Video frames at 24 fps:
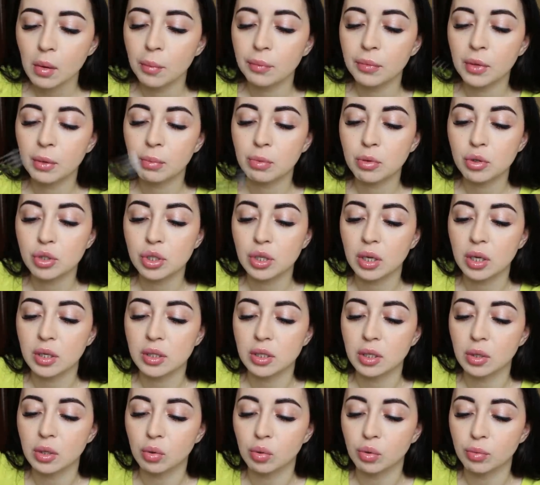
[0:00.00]
Она просто
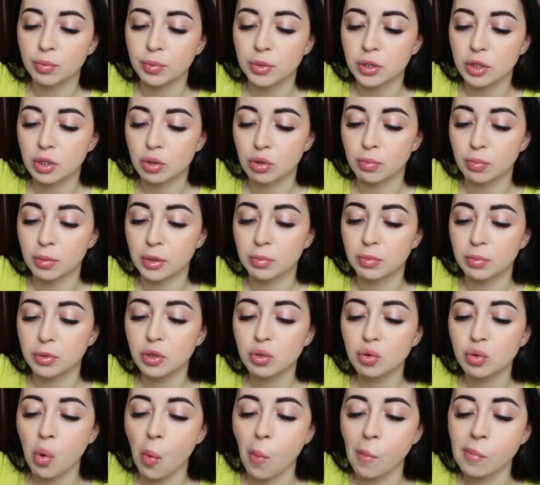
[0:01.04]
хотела купить эту
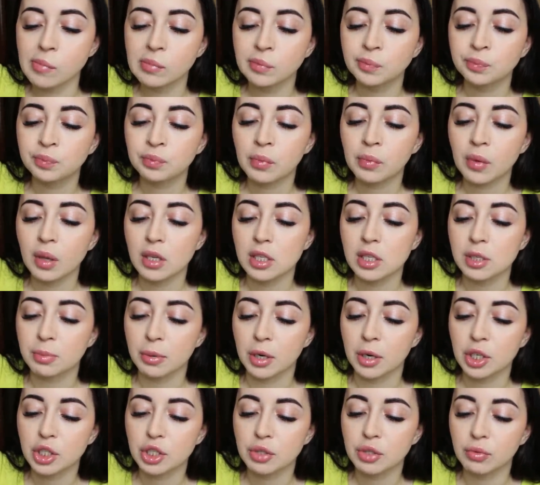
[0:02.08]
подписку и
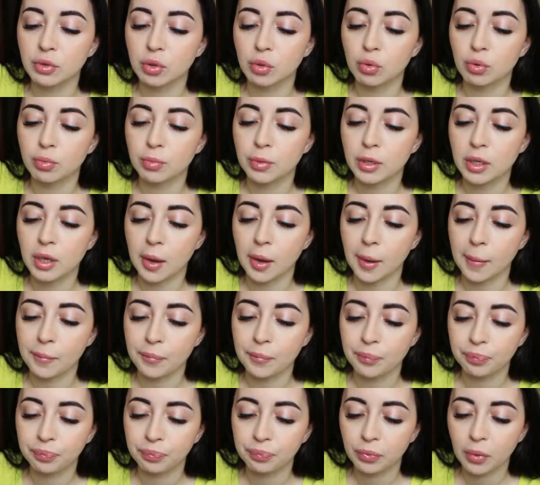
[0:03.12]
спрашивала у меня,
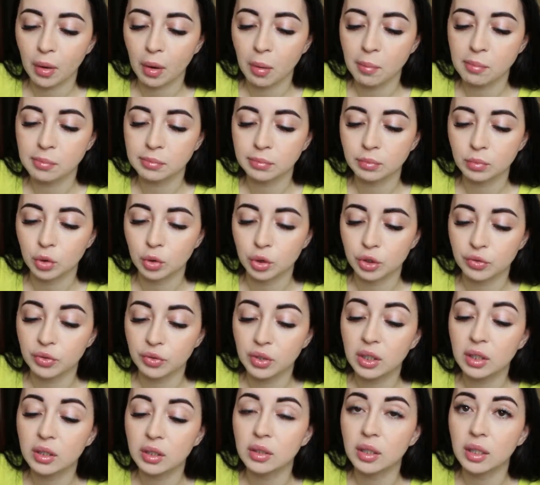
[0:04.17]
то есть
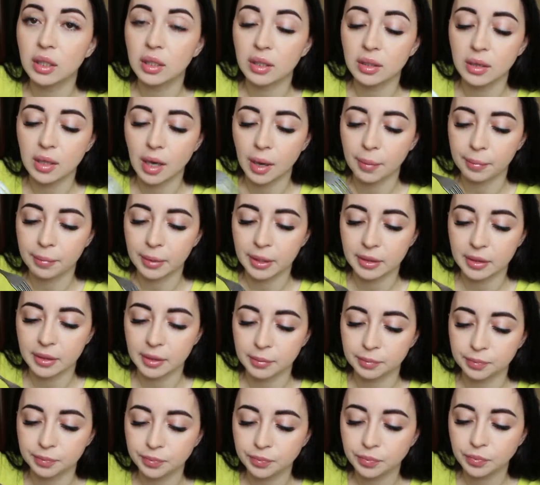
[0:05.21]
выгодно ли нам
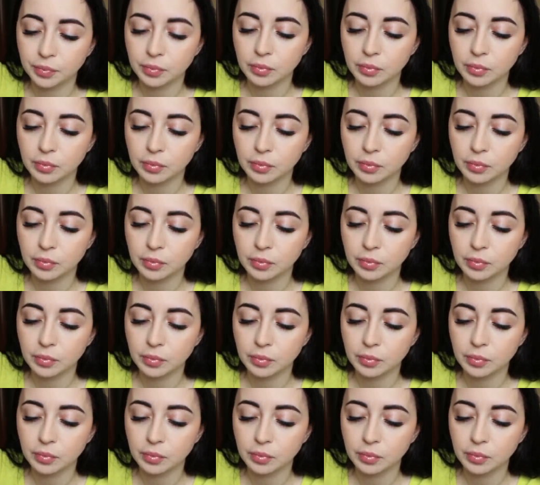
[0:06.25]
это.